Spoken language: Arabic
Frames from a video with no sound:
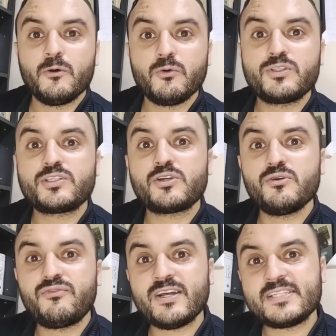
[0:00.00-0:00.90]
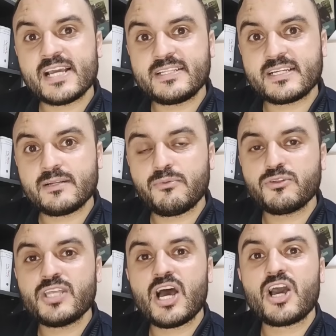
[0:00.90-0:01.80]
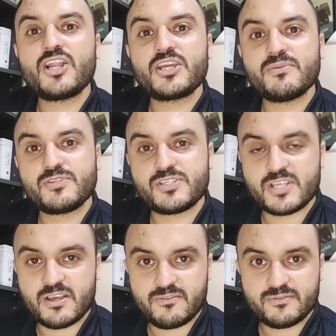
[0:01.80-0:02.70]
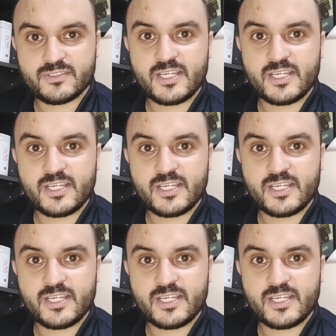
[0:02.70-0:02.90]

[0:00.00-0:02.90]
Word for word: والتكلفة ديال ديك البوطة غالية بزاف